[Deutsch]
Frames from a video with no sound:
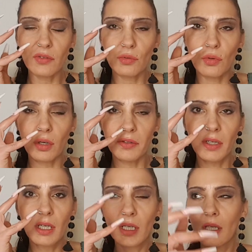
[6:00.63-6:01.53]
oh Gott,
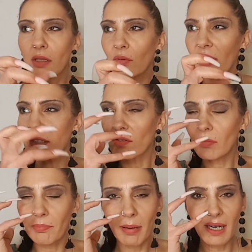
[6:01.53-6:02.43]
du kriegst so
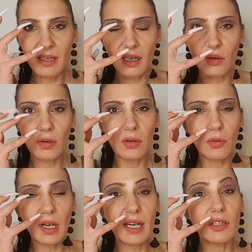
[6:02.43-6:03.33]
Panda-Augen
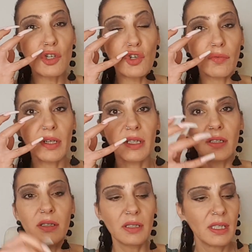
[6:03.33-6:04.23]
oder
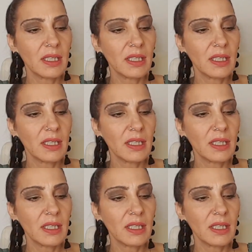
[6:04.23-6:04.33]
angeschwollene